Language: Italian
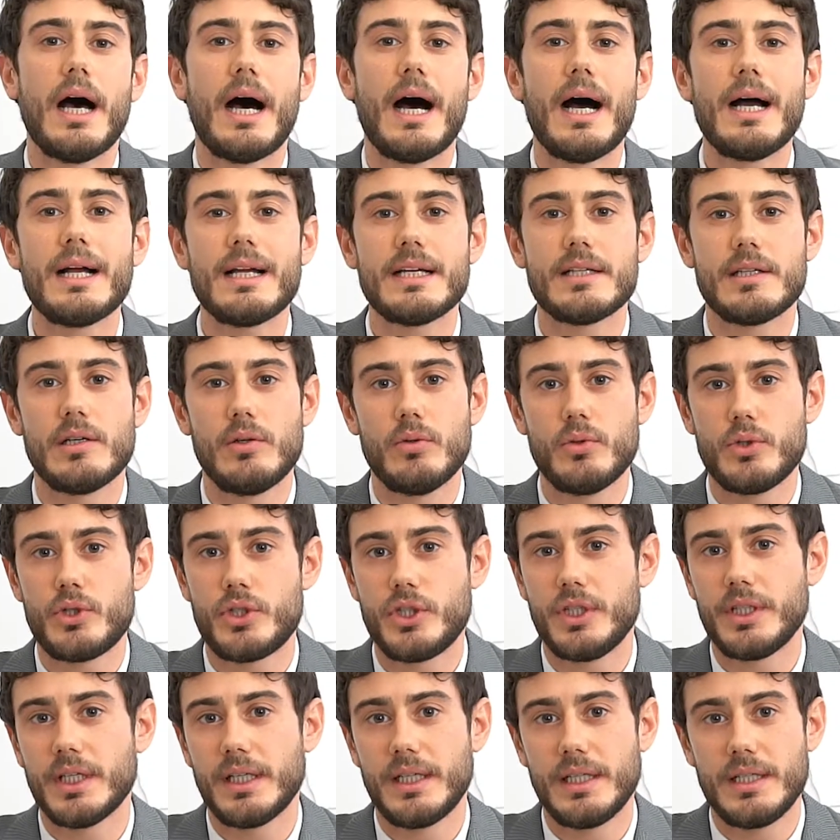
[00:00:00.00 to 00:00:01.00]
Anche se
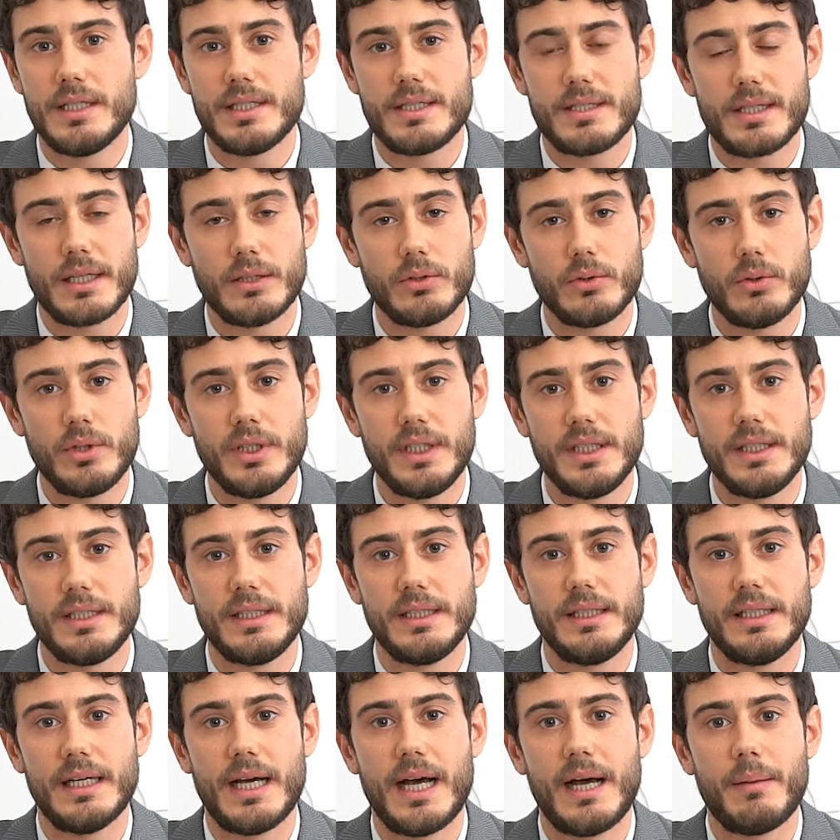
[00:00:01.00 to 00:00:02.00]
l'uscita degli Stati
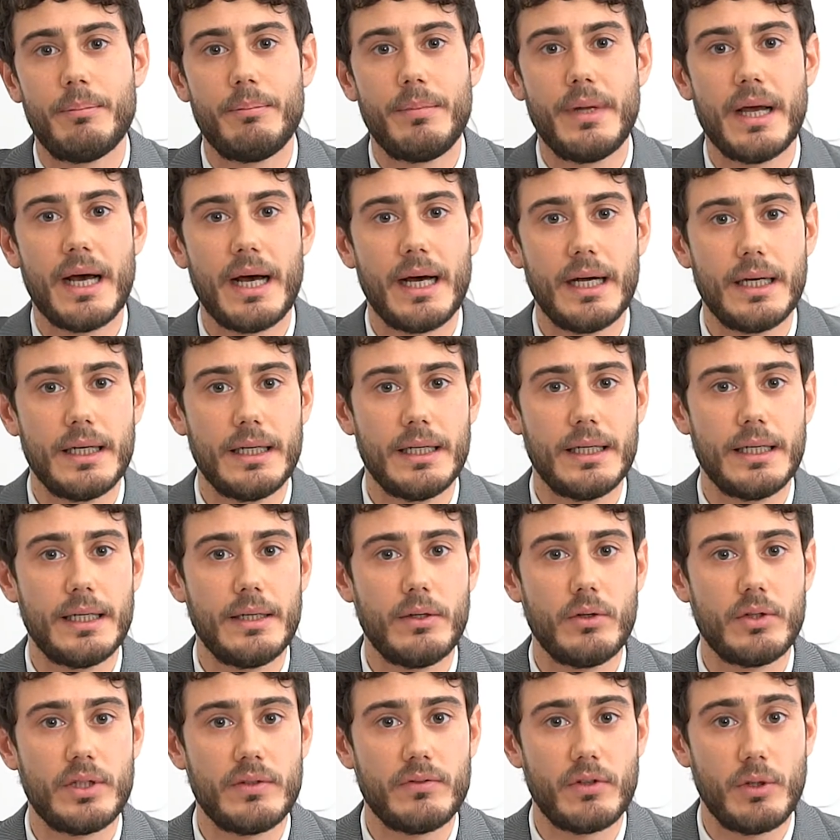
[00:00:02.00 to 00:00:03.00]
Uniti abbia eh,
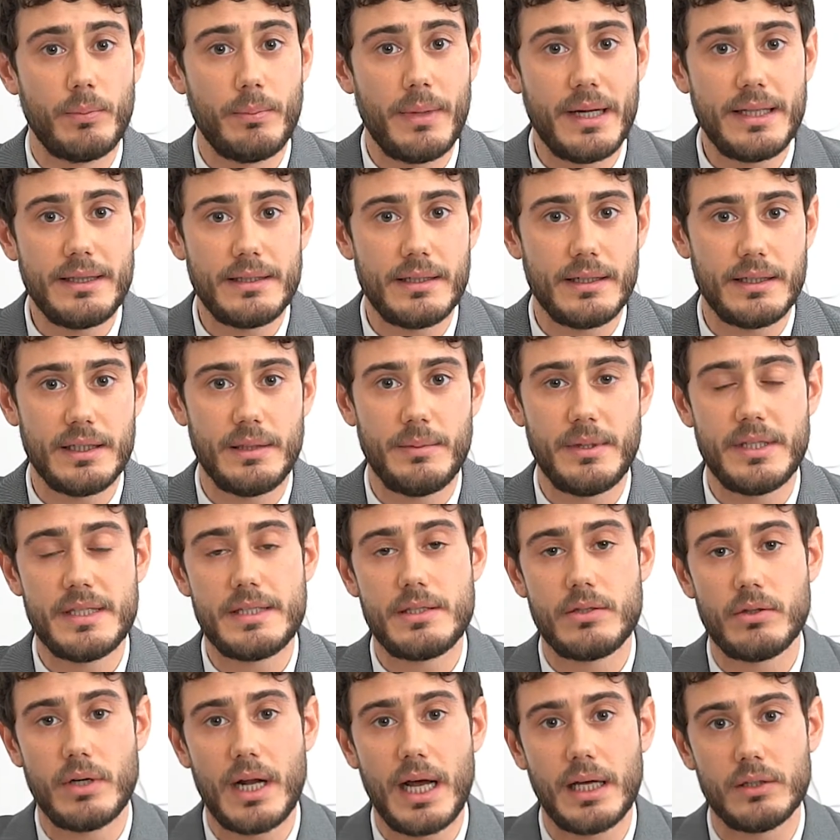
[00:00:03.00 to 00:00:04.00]
notevolmente
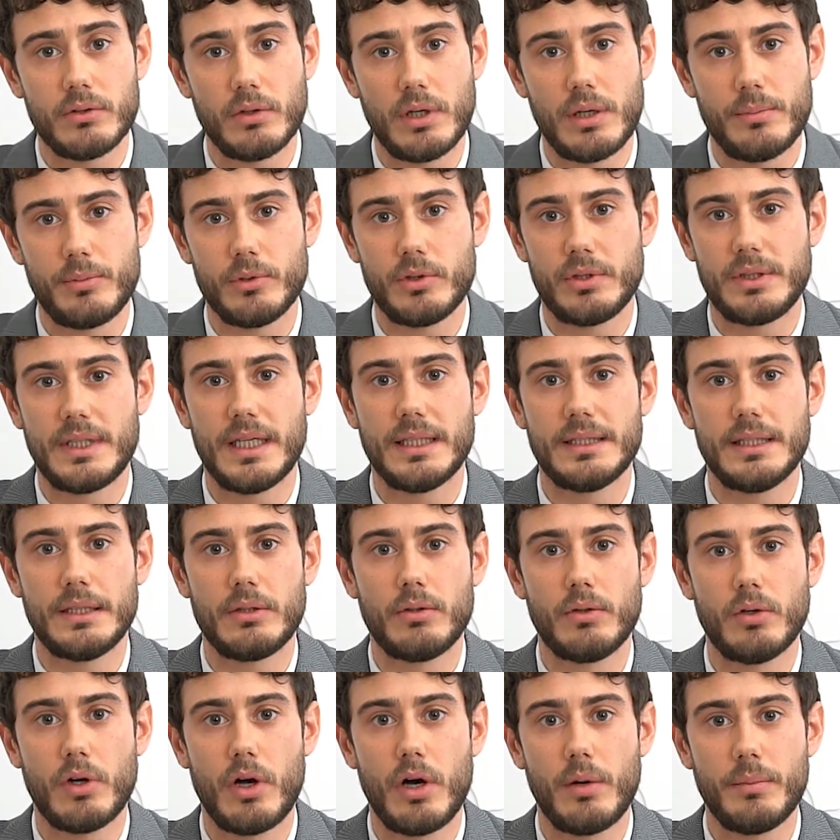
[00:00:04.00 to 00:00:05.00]
ridimensionato la portata
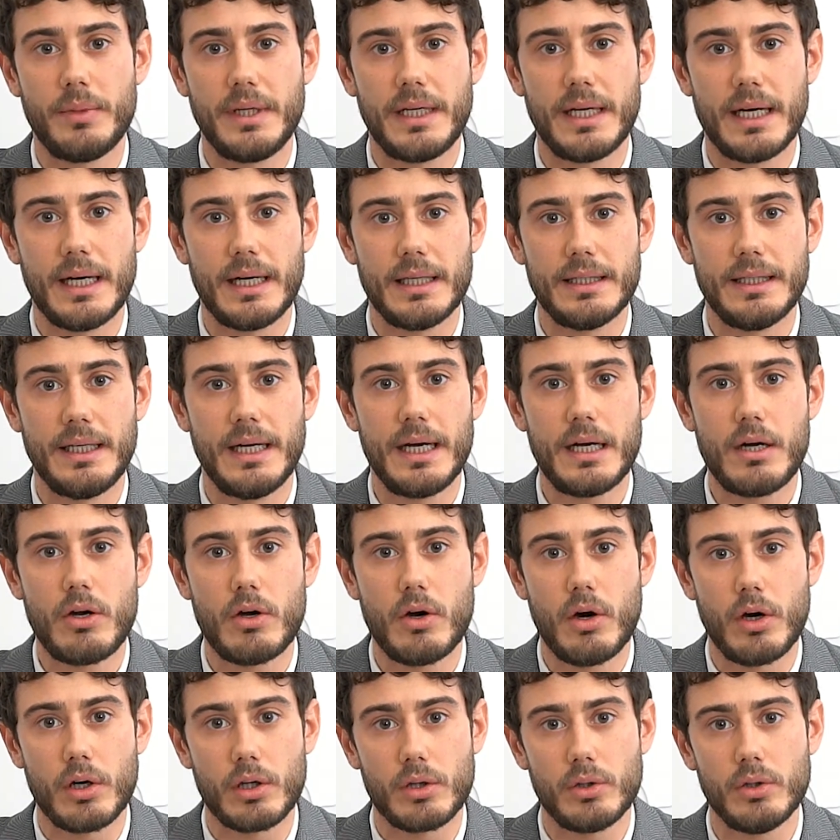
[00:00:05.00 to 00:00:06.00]
economica
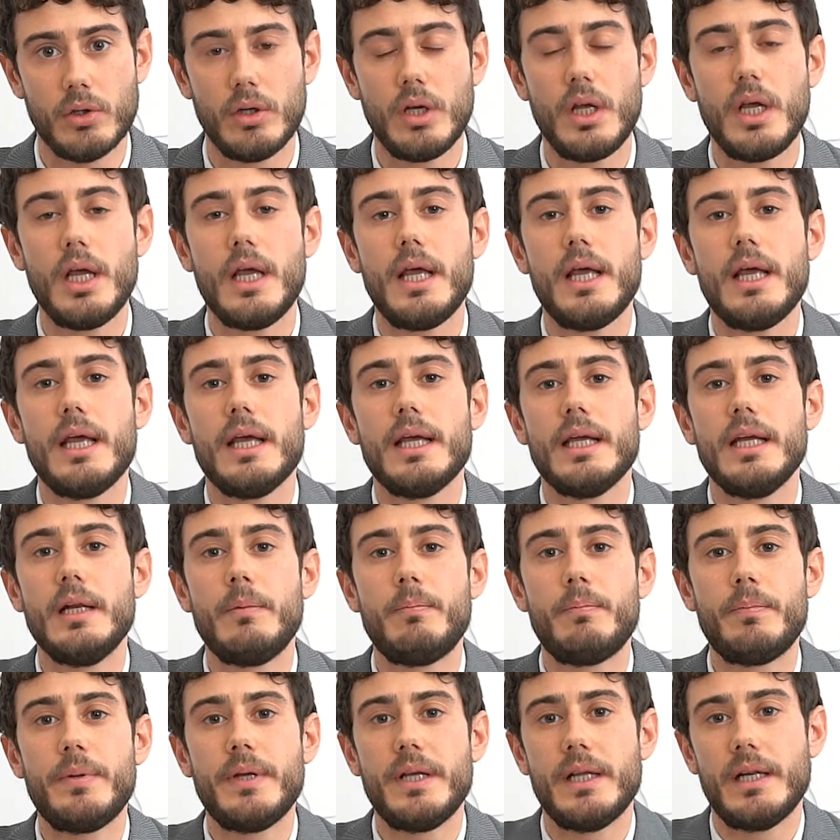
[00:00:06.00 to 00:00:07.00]
dell'accordo,
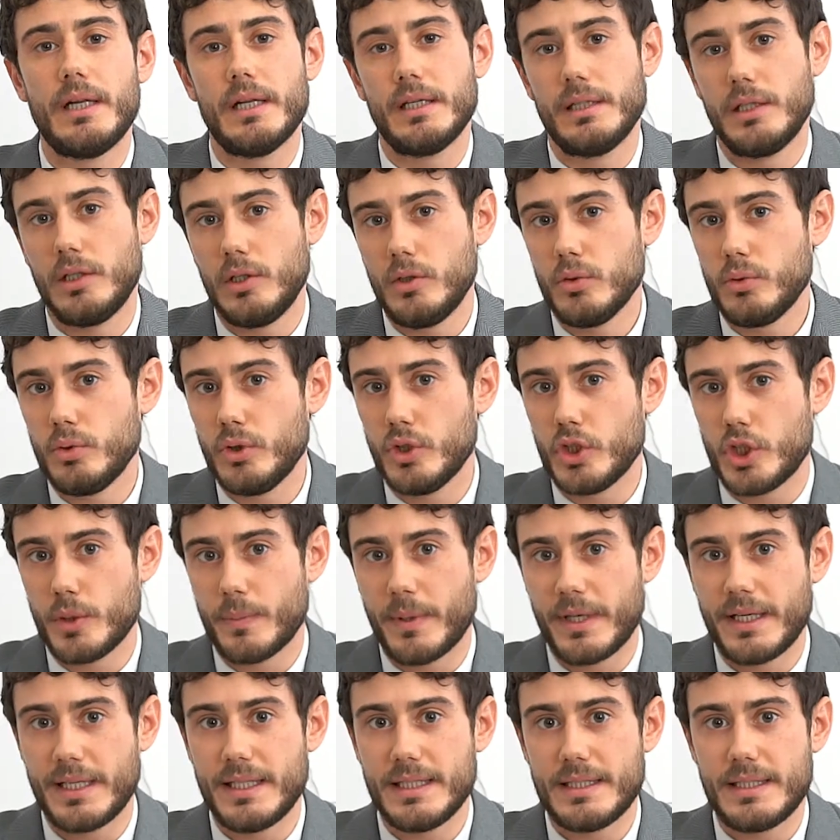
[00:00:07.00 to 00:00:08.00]
il PIL degli 11
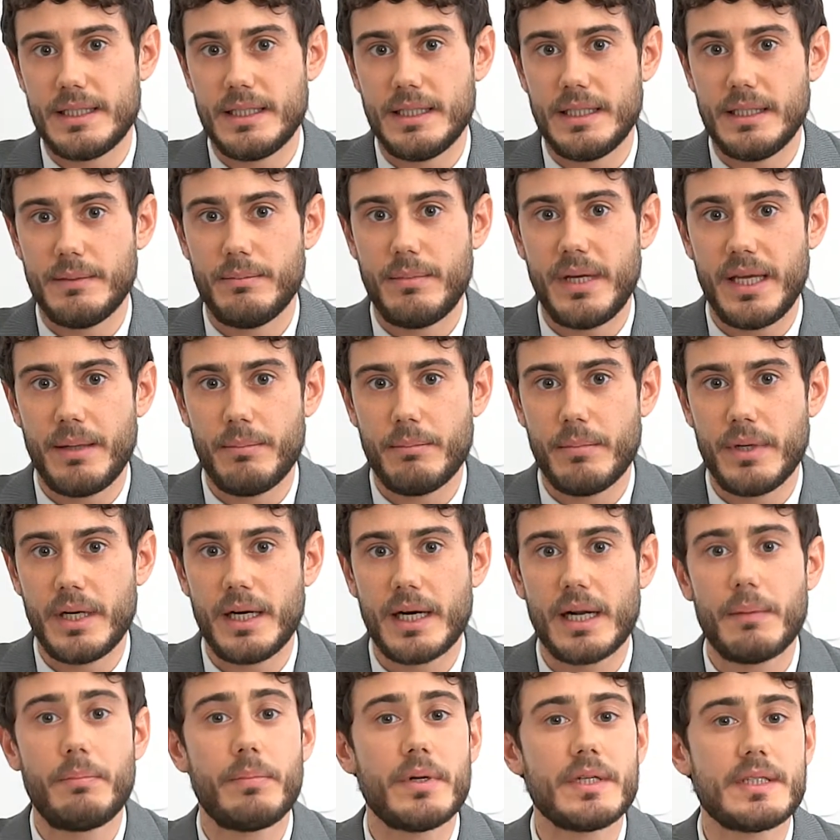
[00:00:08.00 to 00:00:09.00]
Paesi membri
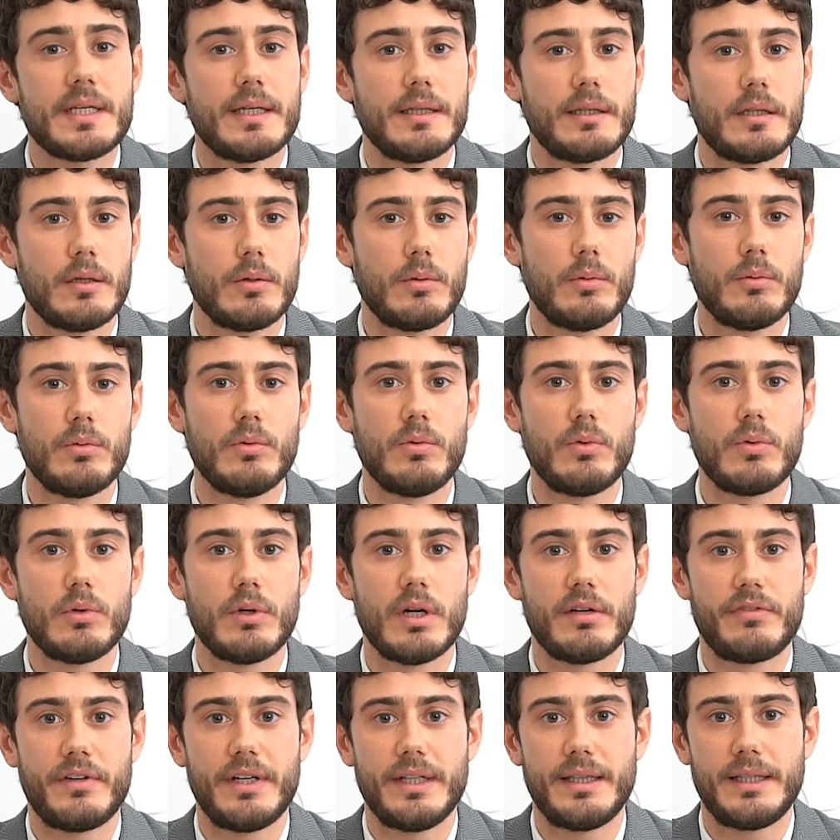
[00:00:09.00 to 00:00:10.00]
rappresenta comunque
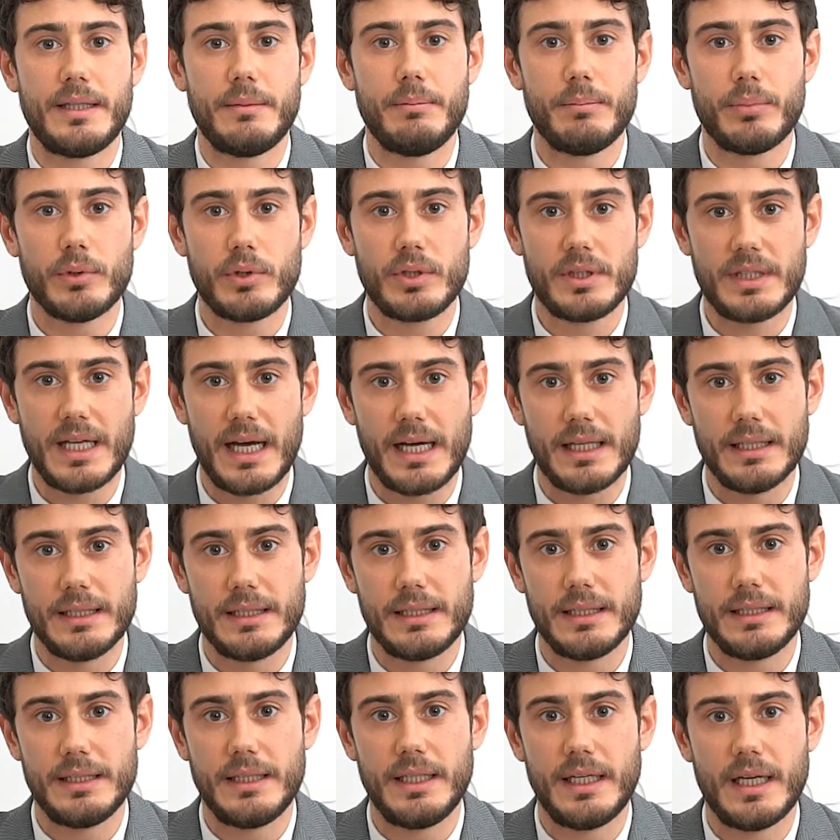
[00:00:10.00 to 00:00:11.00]
una fetta
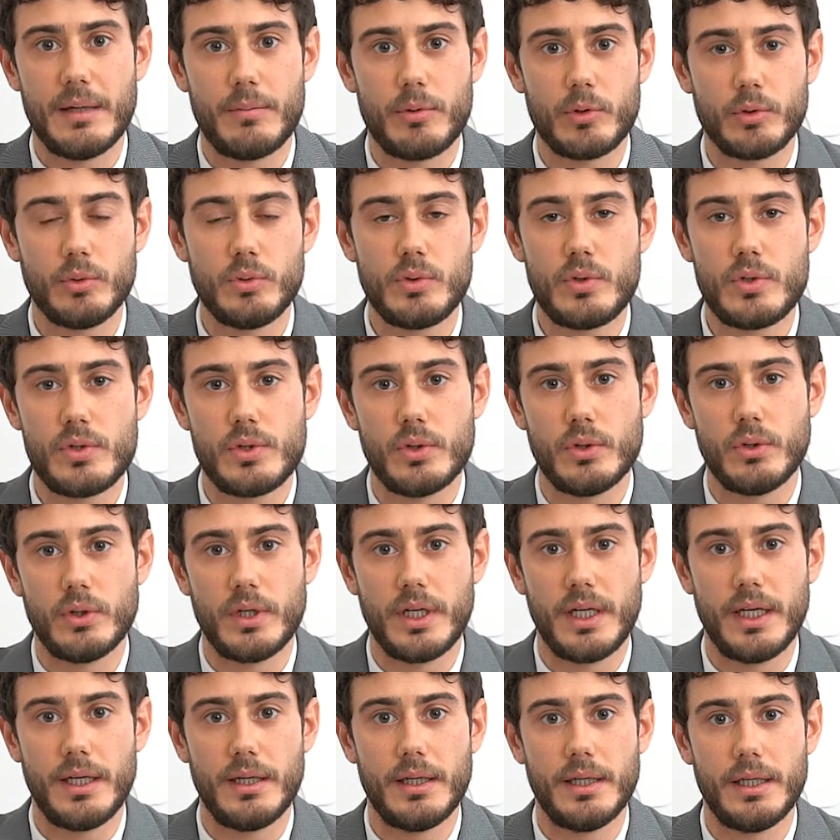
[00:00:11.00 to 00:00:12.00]
importante della
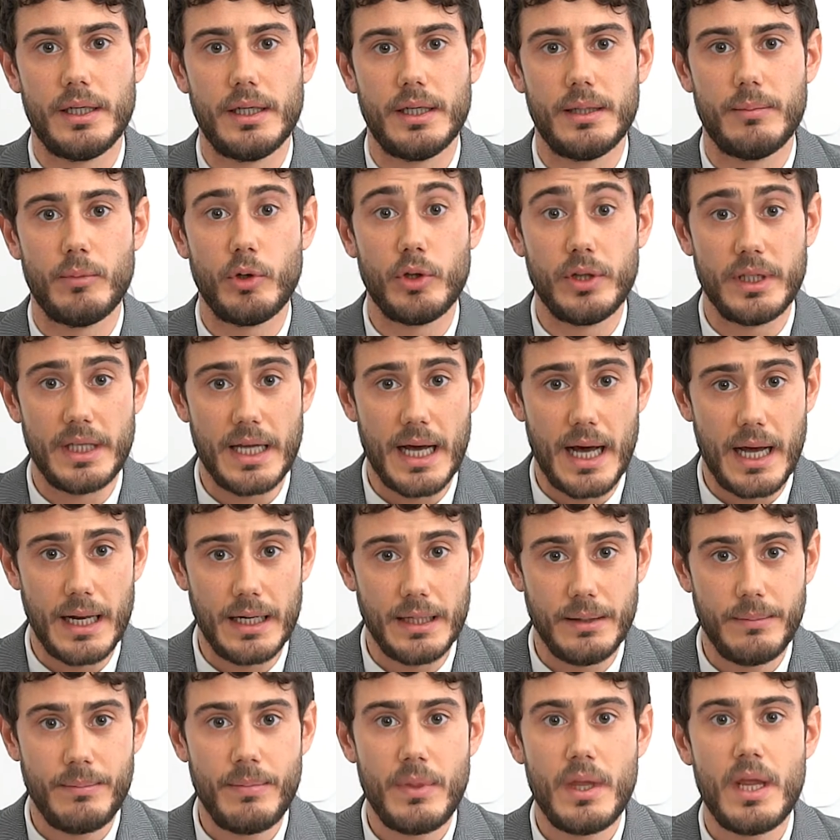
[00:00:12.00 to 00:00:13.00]
produzione eh,
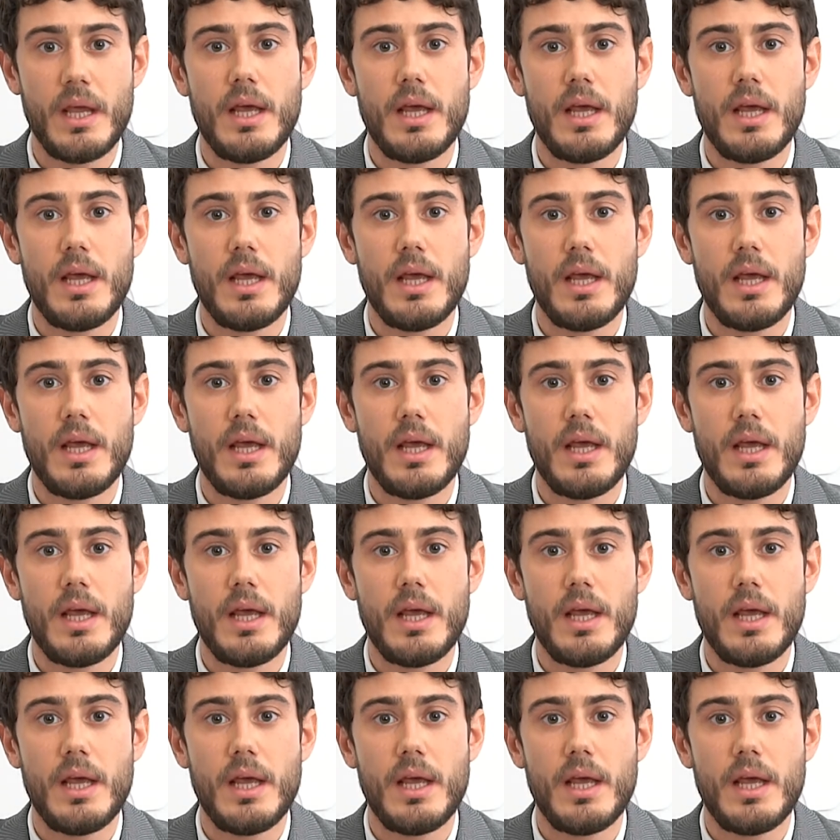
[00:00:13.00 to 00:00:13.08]
mondiale,